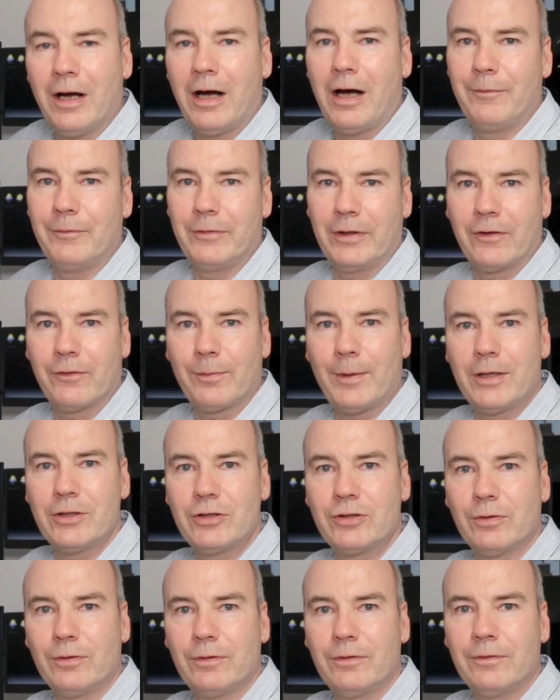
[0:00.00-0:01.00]
haben wir 2
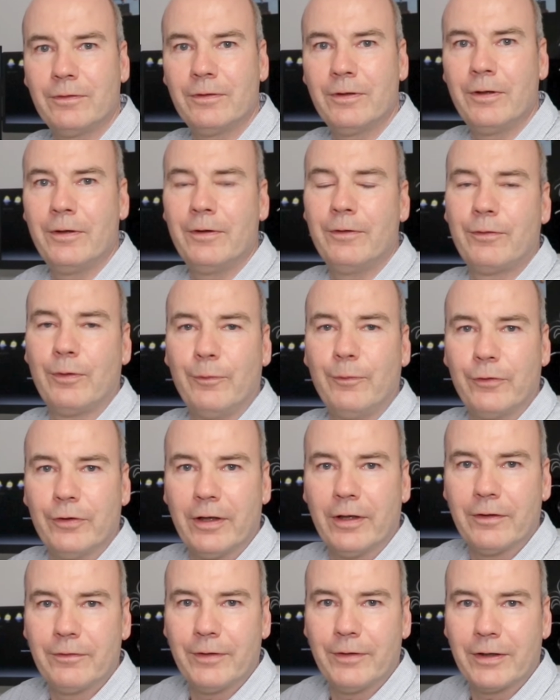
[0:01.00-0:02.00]
Stunden,
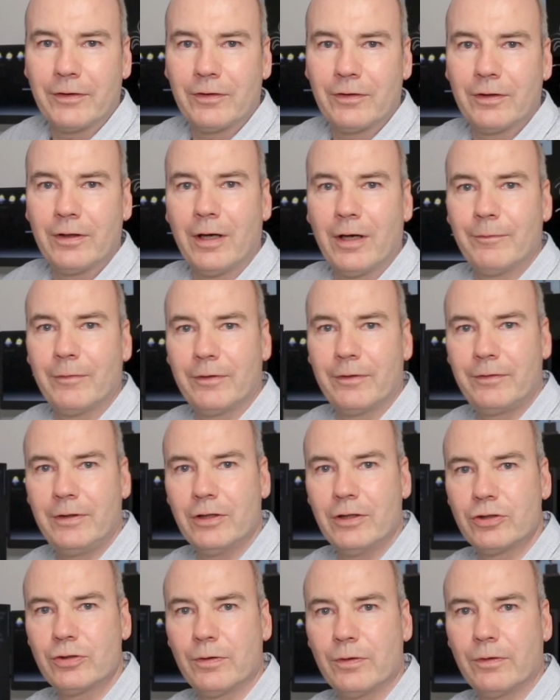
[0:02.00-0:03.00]
500 Watt haben wir
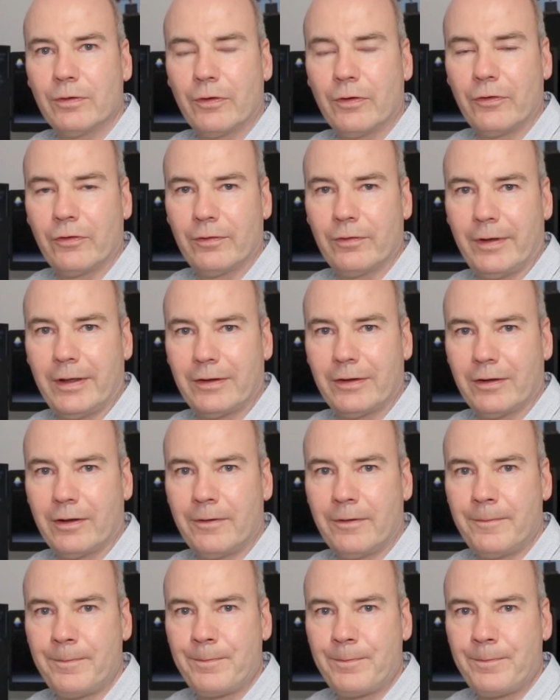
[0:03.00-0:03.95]
4 Stunden und so weiter.